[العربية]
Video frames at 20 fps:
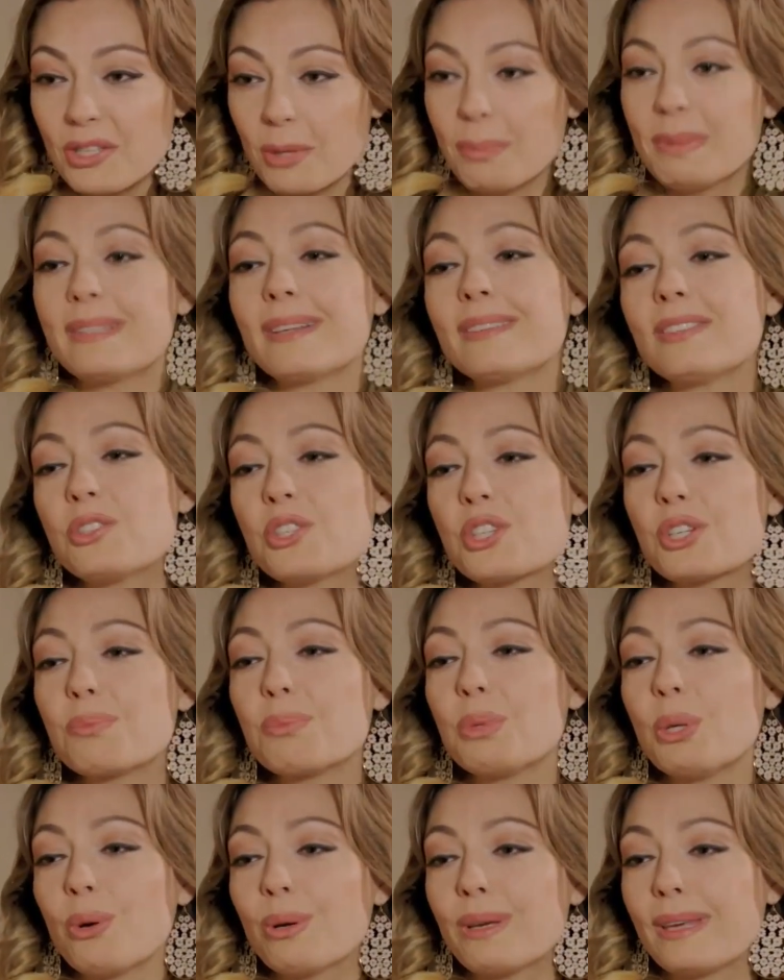بجوز حطيته
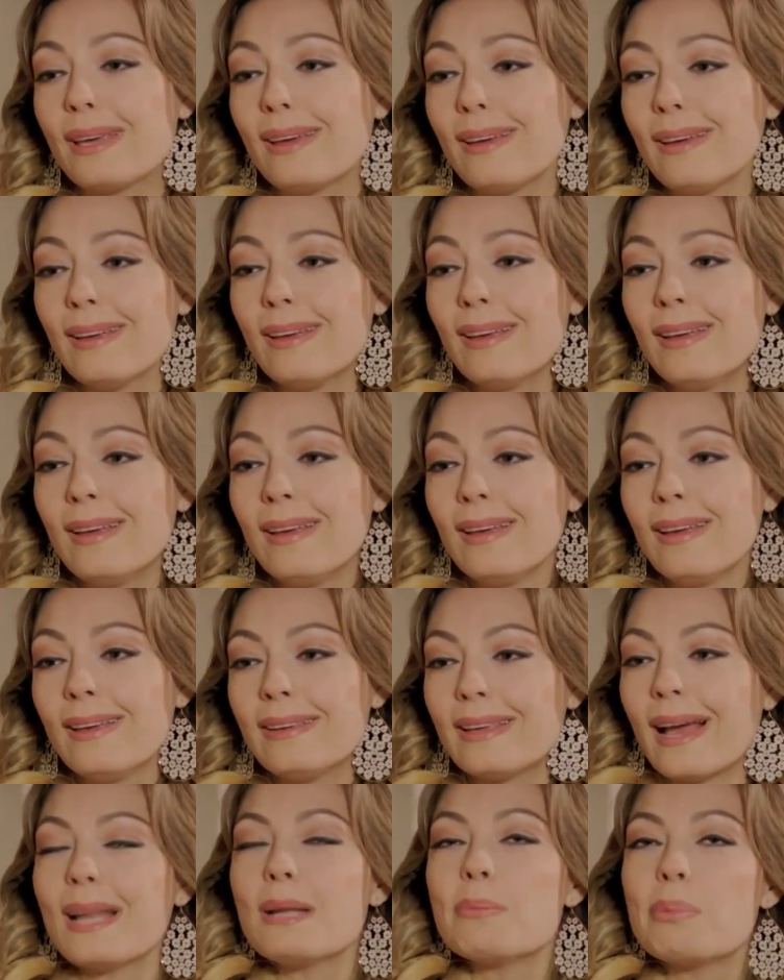براسي جكر فيكي
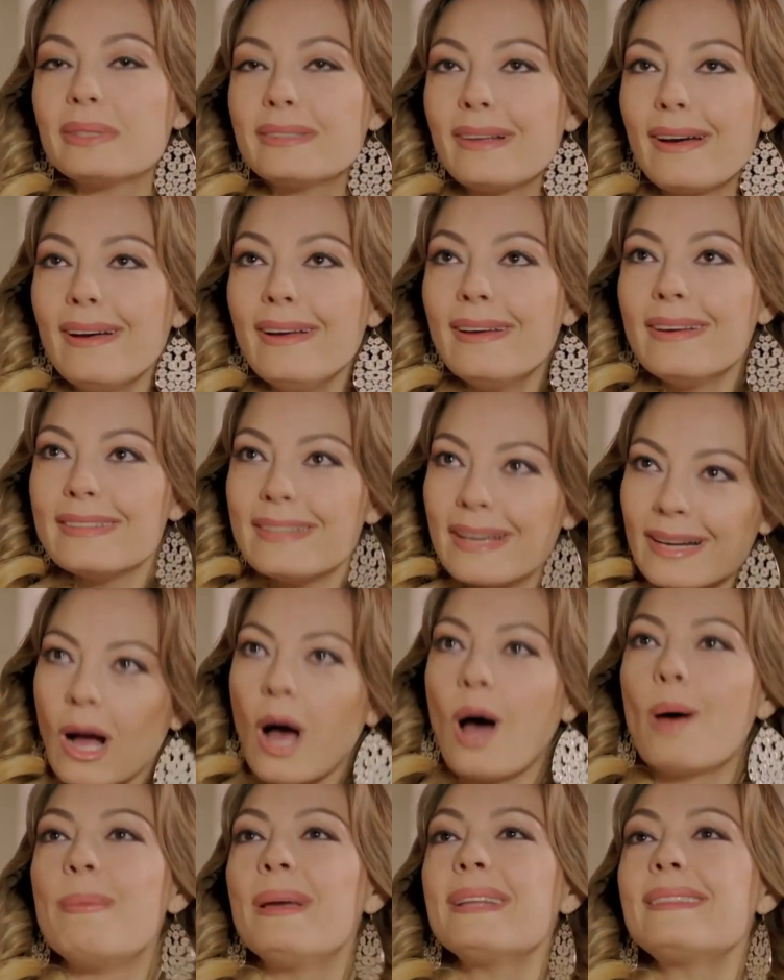يعني أنا
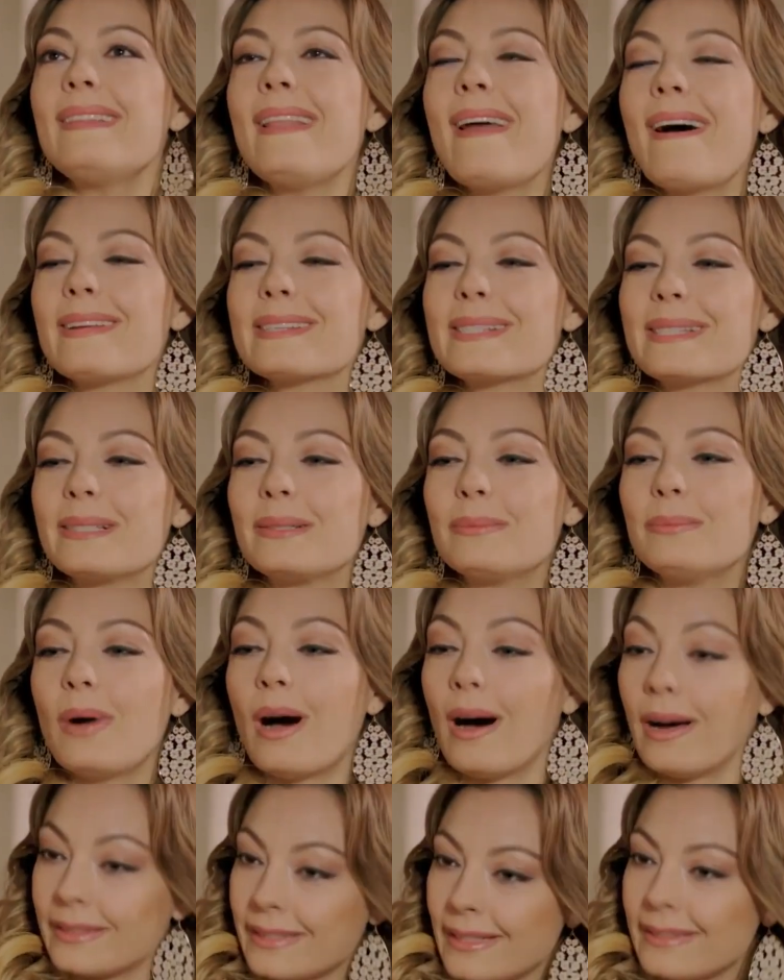بحب المنافسة
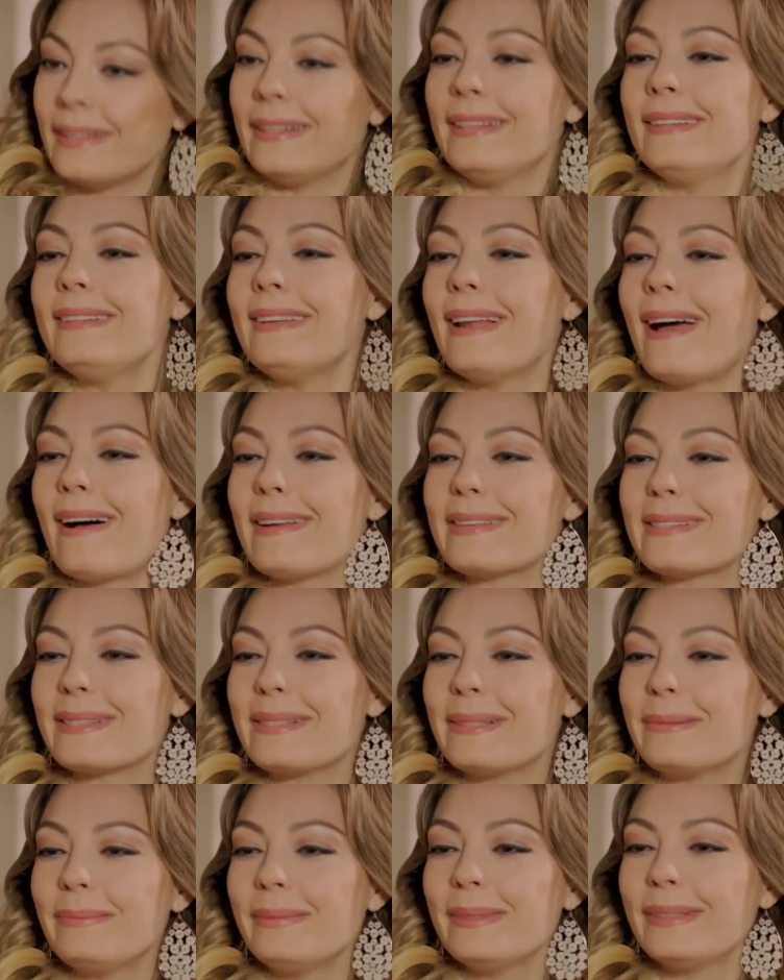هيك بتشجع
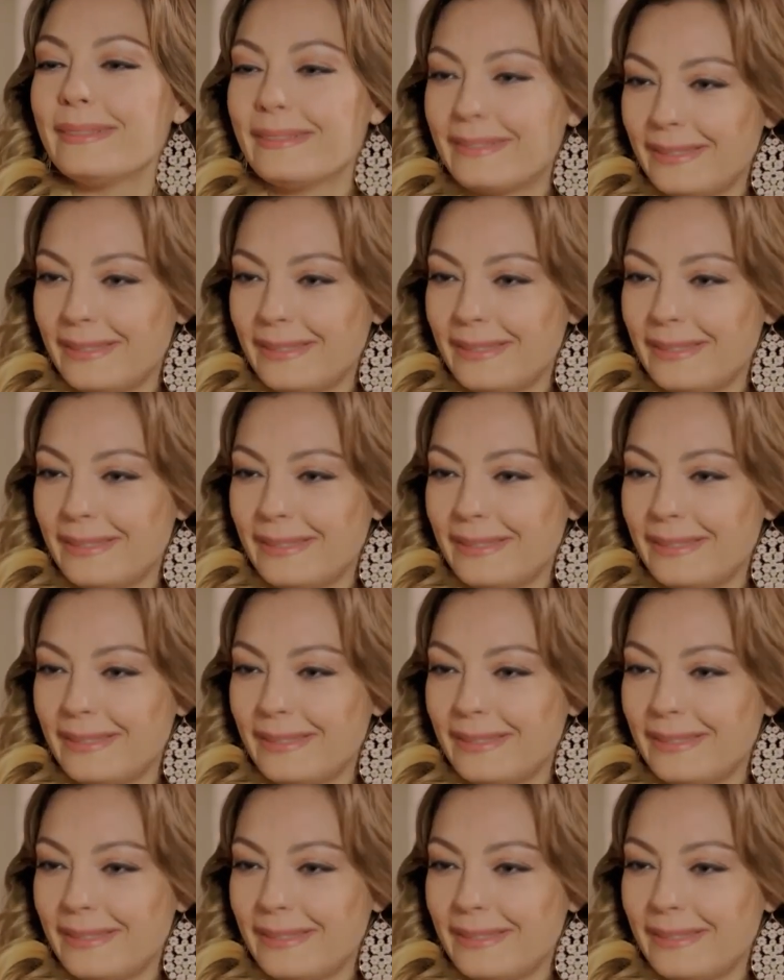أكثر